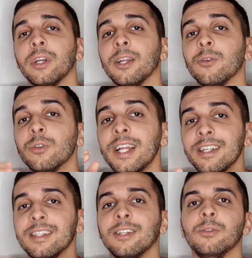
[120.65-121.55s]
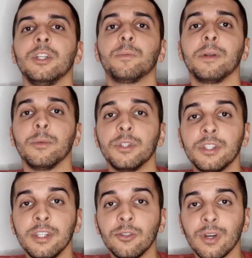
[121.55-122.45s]
che non è stato il risparmio
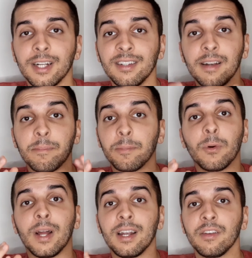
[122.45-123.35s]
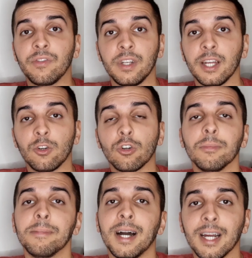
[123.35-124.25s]
gestito a rendere popolare Fineco
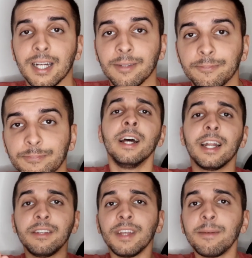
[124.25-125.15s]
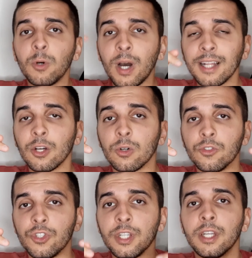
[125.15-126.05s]
come banca. Arriviamo ad
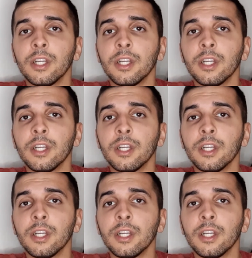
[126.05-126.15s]
oggi,